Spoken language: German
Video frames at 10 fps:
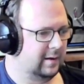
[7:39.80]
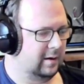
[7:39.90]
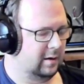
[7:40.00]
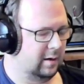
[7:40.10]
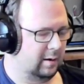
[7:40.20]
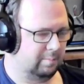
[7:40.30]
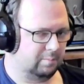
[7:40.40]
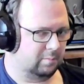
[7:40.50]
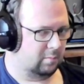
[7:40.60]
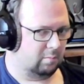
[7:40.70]
Ähm,
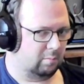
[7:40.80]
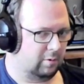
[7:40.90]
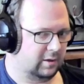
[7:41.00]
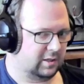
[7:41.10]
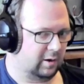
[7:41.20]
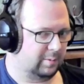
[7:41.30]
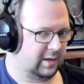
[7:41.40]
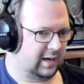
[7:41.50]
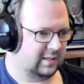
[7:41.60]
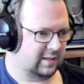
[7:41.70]
boah, ich glaube,
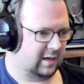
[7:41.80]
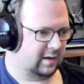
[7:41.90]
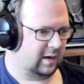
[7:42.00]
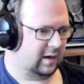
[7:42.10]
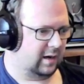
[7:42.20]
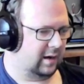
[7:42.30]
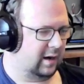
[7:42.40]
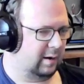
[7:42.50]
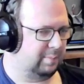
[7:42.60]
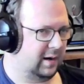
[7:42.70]
der heißt
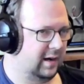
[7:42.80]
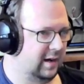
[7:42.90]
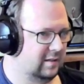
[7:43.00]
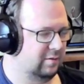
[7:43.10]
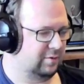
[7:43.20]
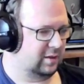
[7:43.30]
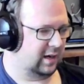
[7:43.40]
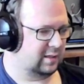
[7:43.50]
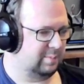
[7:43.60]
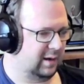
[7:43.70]
RPi, also für die
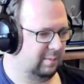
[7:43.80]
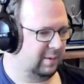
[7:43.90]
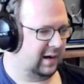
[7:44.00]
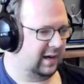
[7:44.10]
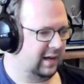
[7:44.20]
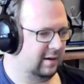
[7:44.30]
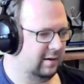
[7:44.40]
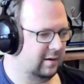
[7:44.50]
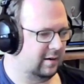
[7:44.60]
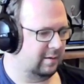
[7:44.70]
Raspberry Pi
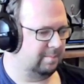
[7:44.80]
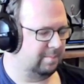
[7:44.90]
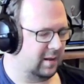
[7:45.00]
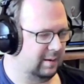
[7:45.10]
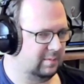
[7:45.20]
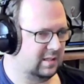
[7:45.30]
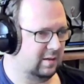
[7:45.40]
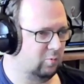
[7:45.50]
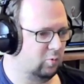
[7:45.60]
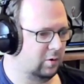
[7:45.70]
ähm,
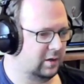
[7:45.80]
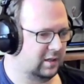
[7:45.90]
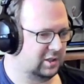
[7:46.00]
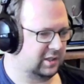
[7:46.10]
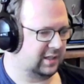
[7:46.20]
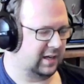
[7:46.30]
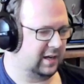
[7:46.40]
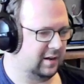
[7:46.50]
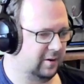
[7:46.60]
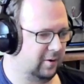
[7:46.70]
MCU und dann steht
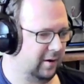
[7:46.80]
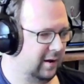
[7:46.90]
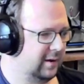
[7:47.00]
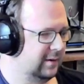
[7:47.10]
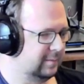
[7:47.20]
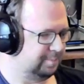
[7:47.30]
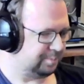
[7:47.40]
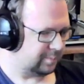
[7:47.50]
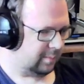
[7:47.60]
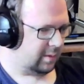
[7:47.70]
dahinter Non.
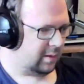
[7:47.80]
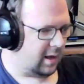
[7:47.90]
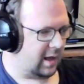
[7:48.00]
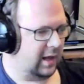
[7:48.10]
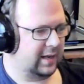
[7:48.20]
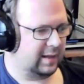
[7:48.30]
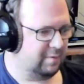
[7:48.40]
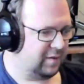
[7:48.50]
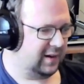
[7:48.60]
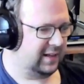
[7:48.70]
In dem
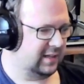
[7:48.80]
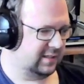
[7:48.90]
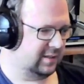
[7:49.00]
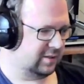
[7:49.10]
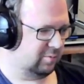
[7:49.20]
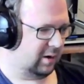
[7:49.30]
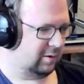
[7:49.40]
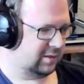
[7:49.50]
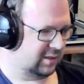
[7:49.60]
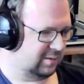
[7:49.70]
Falle hier sieht es so
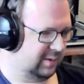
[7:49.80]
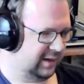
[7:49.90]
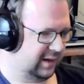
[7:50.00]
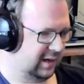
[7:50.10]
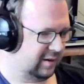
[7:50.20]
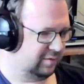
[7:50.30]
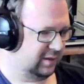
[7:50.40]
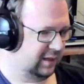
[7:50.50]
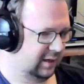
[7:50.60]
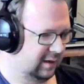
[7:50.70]
aus, dass wir dann halt auf
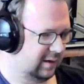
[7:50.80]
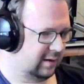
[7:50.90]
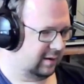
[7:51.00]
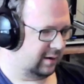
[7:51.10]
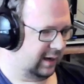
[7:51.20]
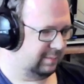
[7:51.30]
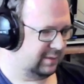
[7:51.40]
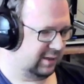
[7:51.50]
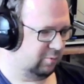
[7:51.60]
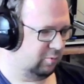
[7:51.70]
die
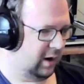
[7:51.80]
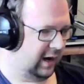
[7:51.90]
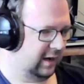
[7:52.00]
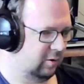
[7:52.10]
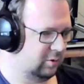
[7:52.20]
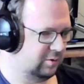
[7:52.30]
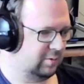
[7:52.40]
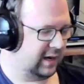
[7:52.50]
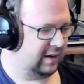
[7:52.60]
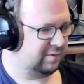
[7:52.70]
MCU IO
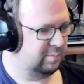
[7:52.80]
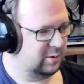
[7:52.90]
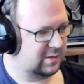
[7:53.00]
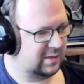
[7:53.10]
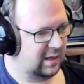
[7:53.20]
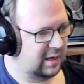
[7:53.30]
zugreifen müssen